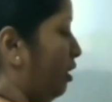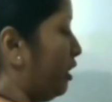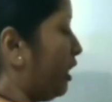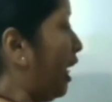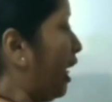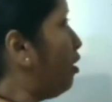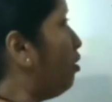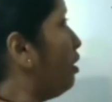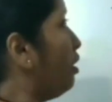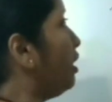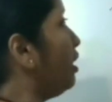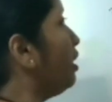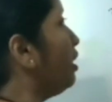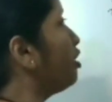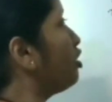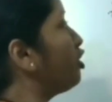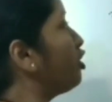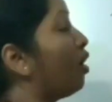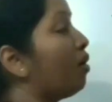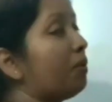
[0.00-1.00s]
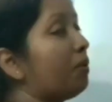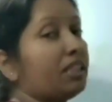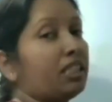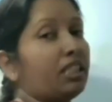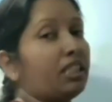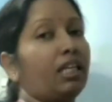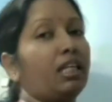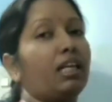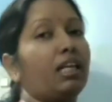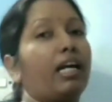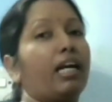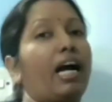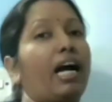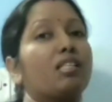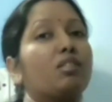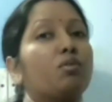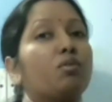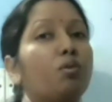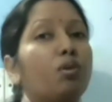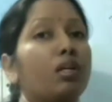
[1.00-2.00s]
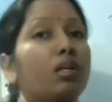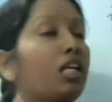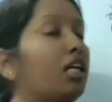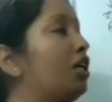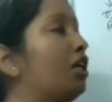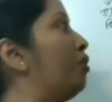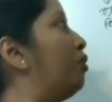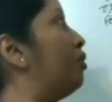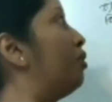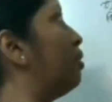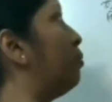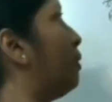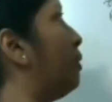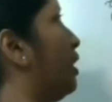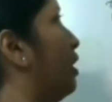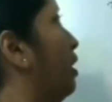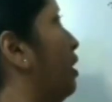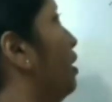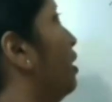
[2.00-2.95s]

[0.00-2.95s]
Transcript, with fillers: তাহলে সমাসের কাজগুলো কি কি হতে পারে